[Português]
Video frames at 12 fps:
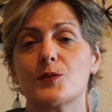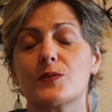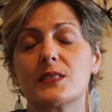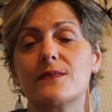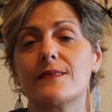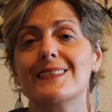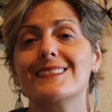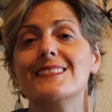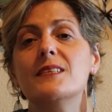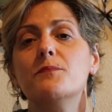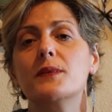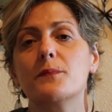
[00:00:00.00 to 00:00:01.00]
você vai
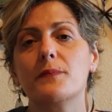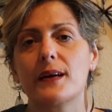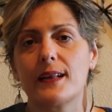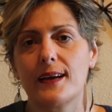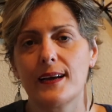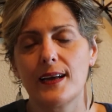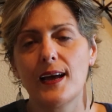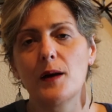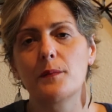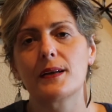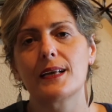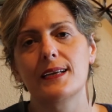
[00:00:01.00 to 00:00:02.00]
se preparar
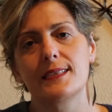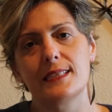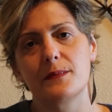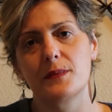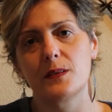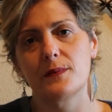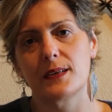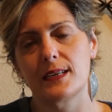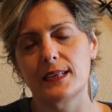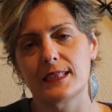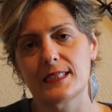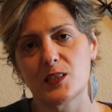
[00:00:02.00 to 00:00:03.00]
para receber uma
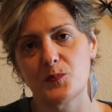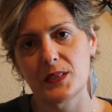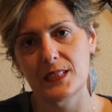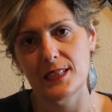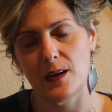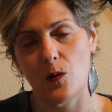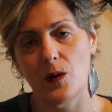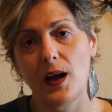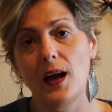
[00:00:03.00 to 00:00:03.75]
criança especial.